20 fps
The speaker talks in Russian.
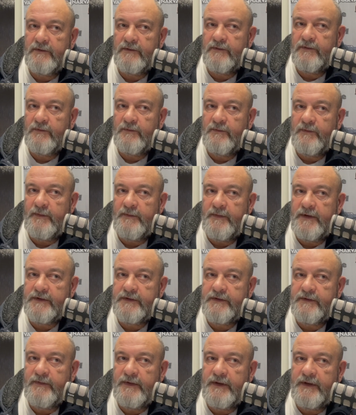ну, по
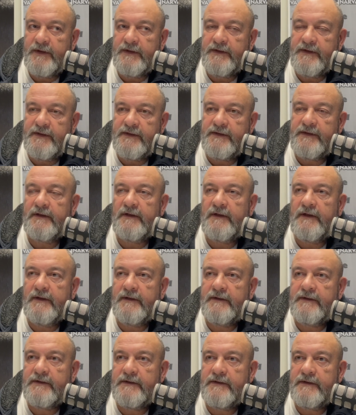меньшей мере, 10
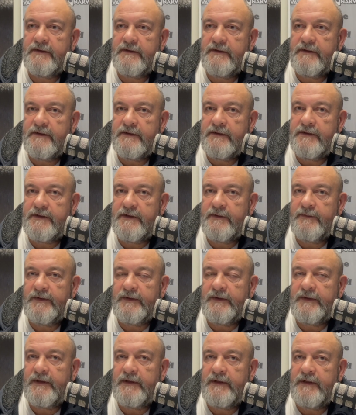лет э, с
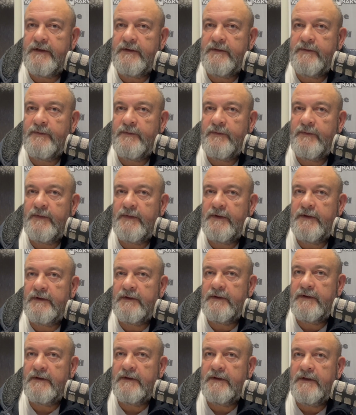чем-то таким,
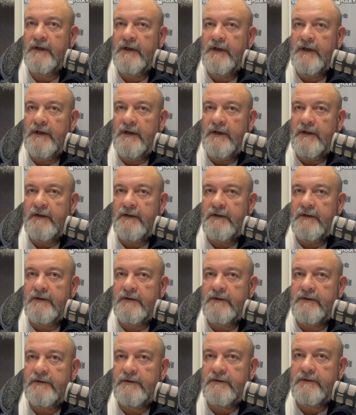э,
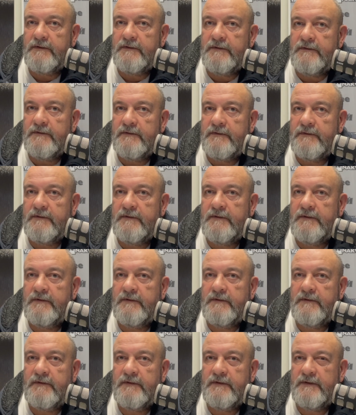э,
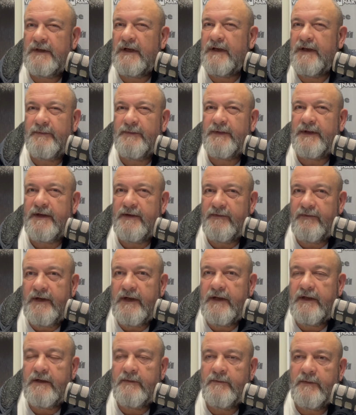с каким-то
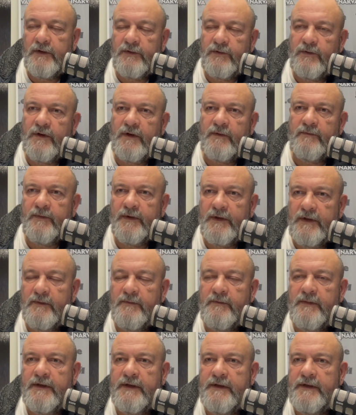явлением, которое было
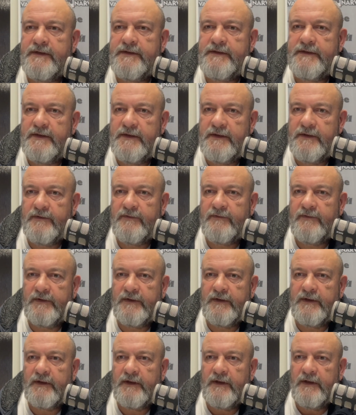бы
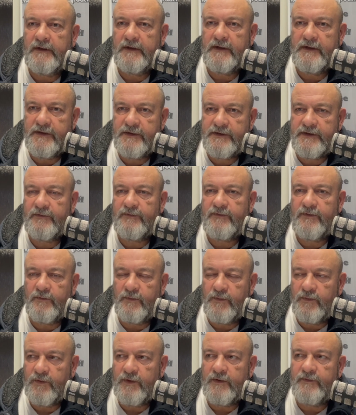инициировано на
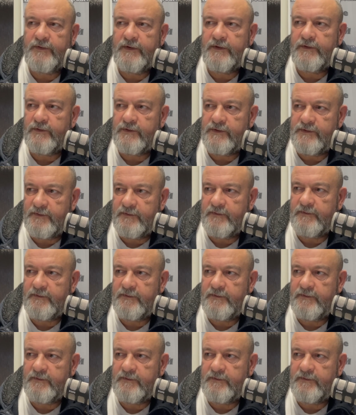низовом уровне, то есть